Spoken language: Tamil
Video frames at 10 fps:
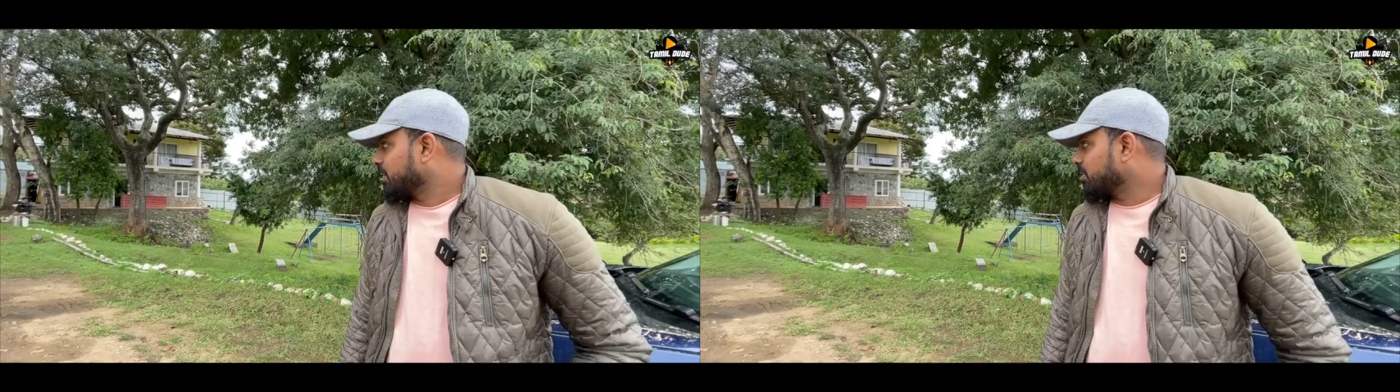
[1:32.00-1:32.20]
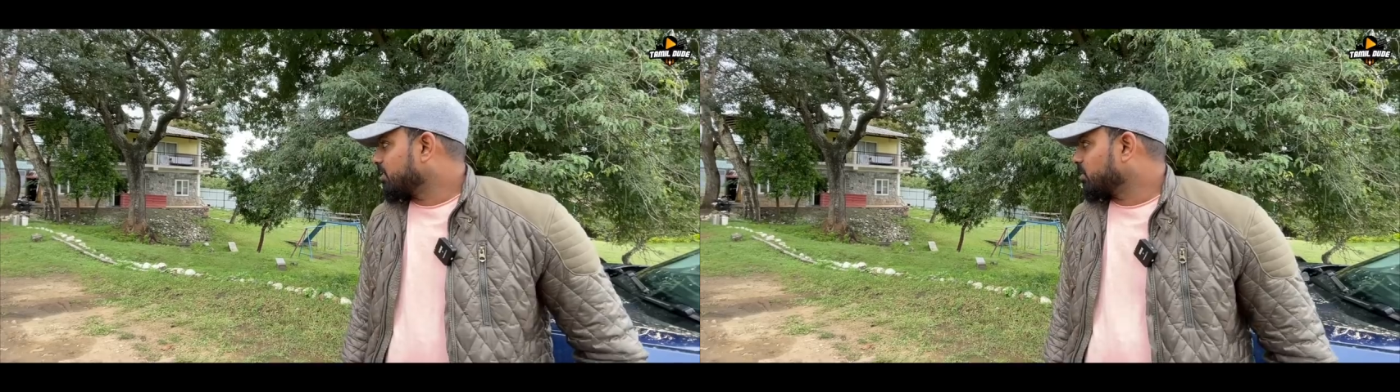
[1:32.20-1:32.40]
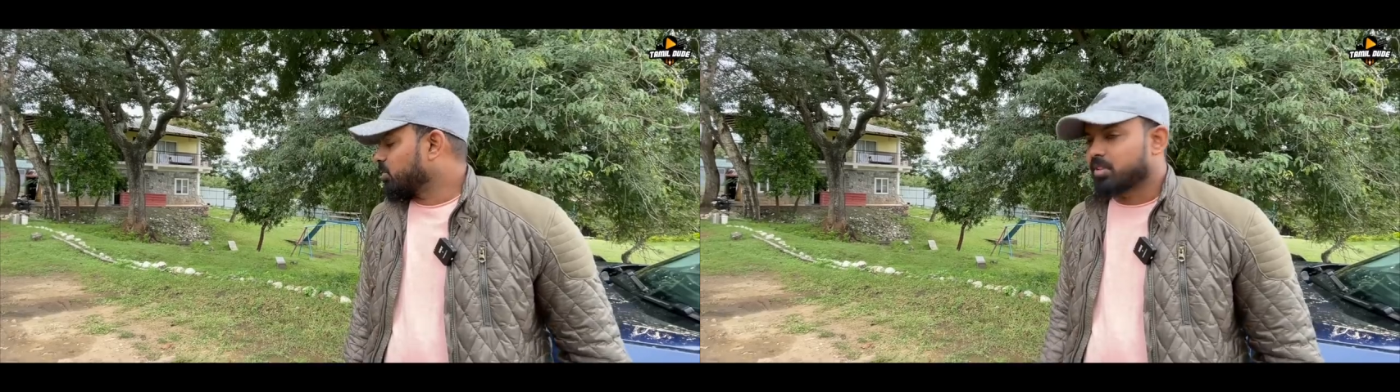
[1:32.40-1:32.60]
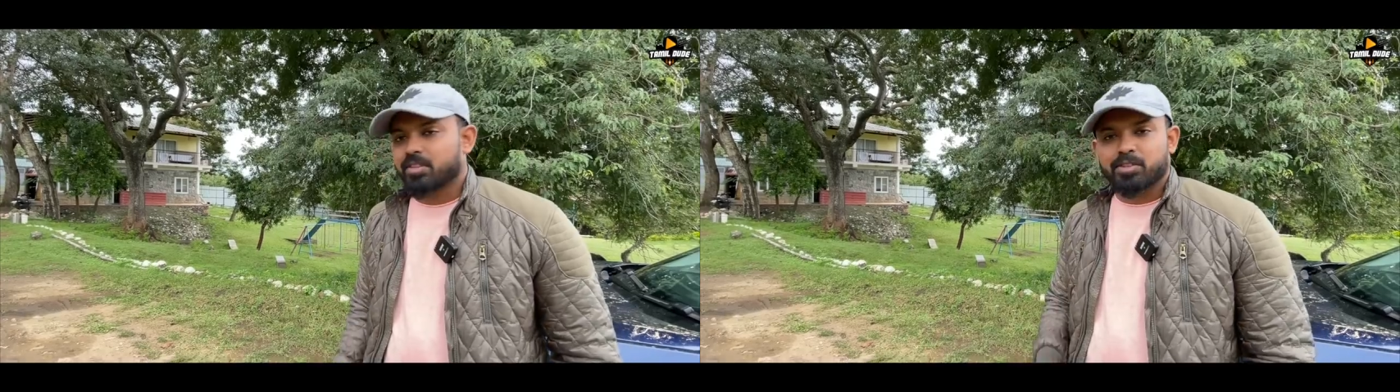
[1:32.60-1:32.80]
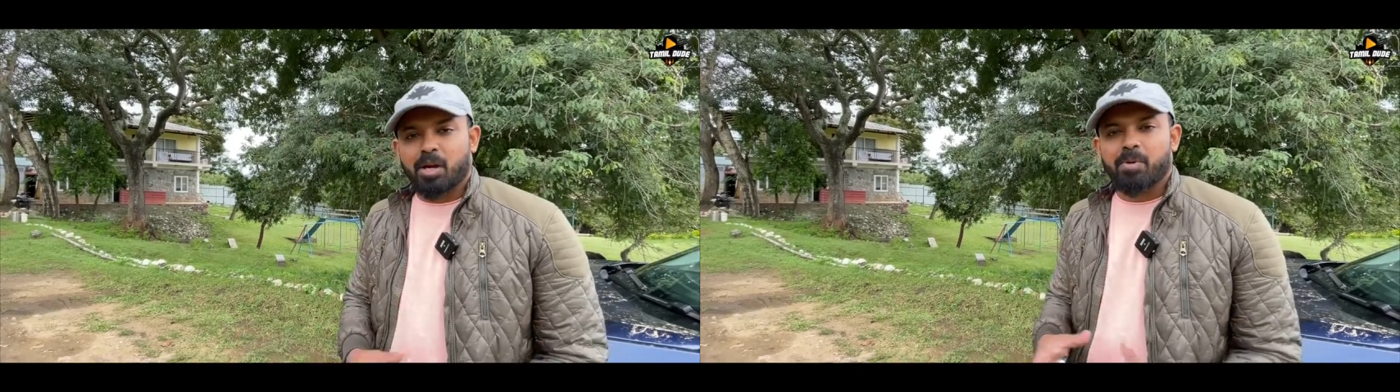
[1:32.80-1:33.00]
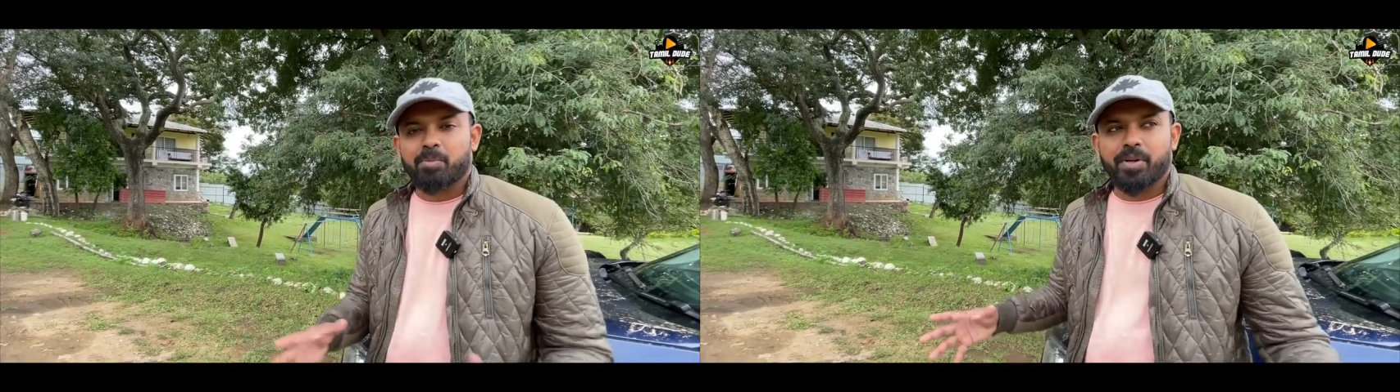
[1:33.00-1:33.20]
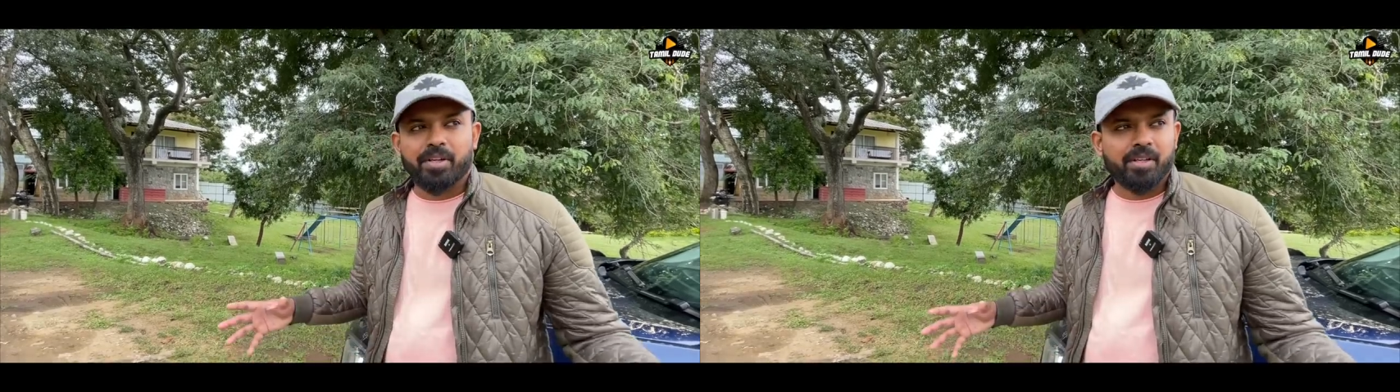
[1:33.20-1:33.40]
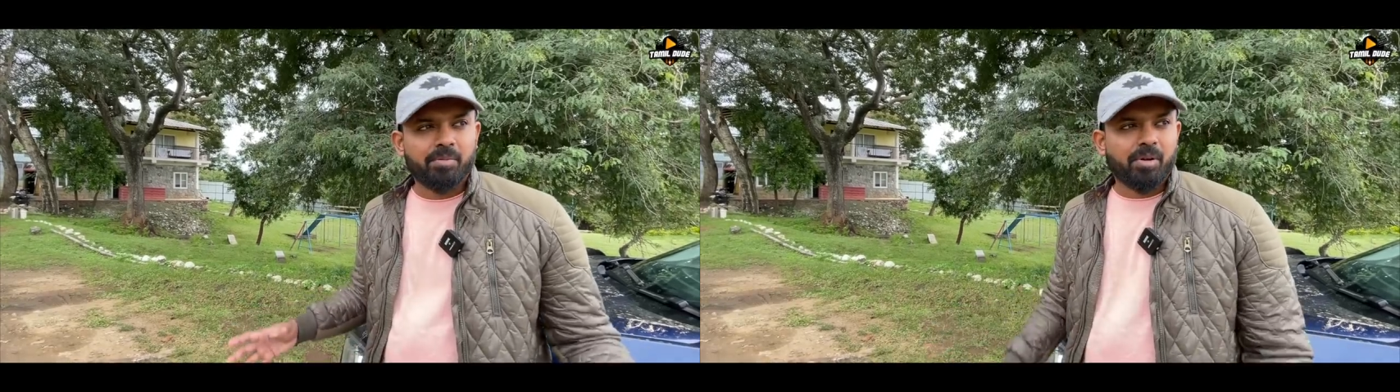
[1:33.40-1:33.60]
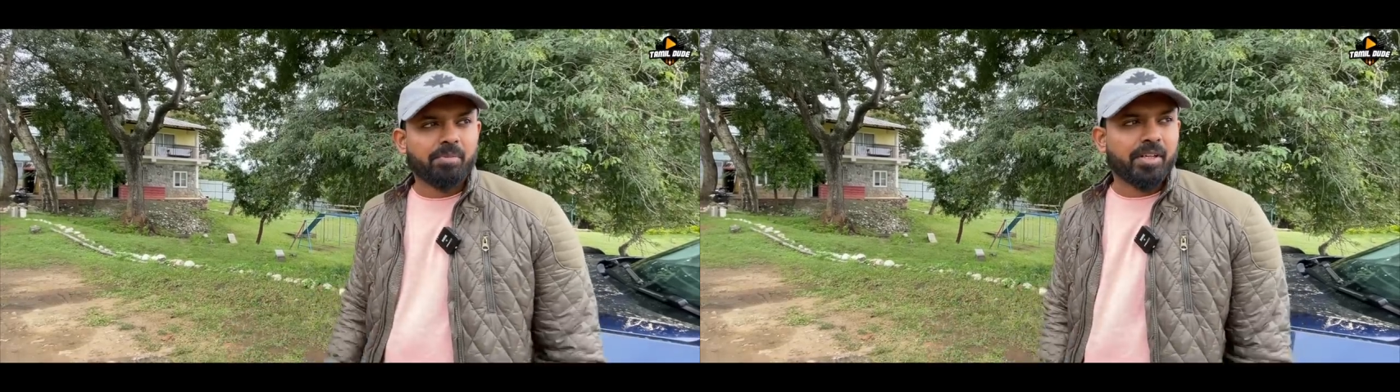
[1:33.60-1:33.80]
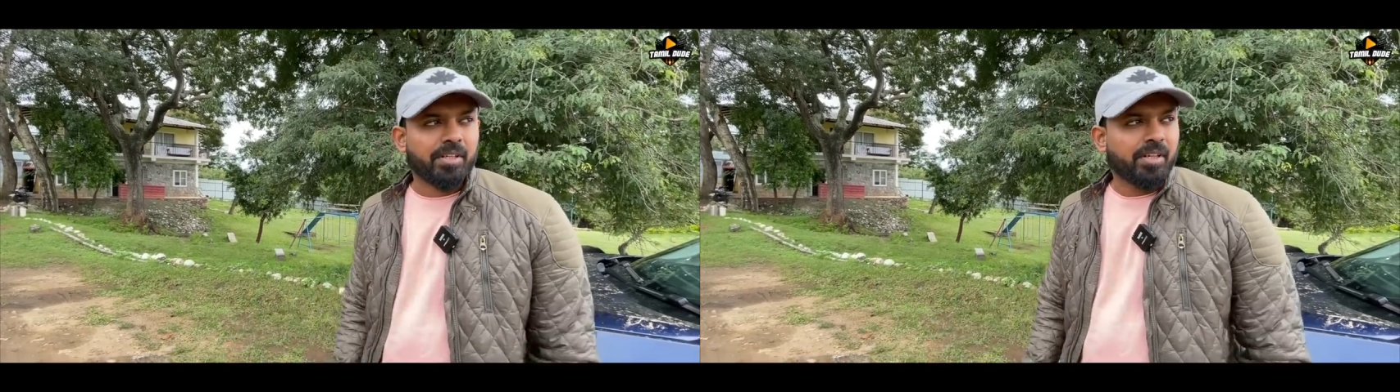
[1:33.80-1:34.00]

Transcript: இது வந்து ஒரு செம பெரிய ப்ராப்பர்ட்டி